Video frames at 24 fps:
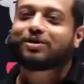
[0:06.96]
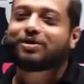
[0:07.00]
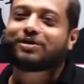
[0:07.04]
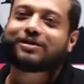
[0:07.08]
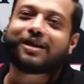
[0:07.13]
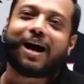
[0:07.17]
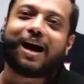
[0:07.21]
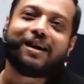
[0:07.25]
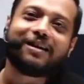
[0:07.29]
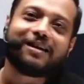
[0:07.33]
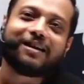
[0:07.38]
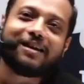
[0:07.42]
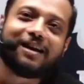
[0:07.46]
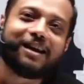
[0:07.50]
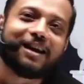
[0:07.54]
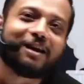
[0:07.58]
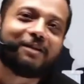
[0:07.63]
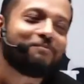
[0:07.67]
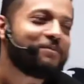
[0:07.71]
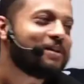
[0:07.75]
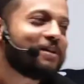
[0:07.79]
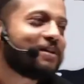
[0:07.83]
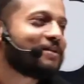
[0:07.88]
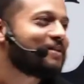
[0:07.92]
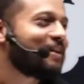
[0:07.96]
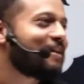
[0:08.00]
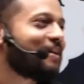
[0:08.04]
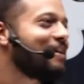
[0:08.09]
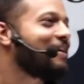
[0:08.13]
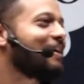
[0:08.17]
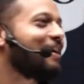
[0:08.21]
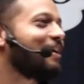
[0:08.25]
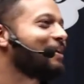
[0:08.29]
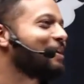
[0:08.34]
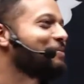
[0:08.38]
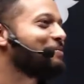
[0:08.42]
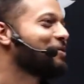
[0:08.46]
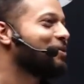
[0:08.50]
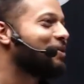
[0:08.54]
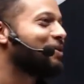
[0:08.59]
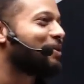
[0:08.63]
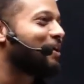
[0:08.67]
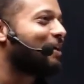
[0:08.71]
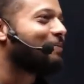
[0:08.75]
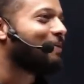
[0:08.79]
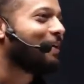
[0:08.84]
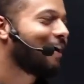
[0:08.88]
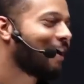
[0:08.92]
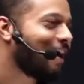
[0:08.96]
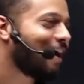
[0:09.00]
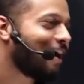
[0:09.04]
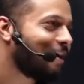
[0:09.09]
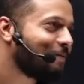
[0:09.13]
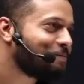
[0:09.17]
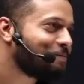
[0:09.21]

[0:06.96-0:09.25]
साल की लंबी जर्नी खत्म होती है बेटा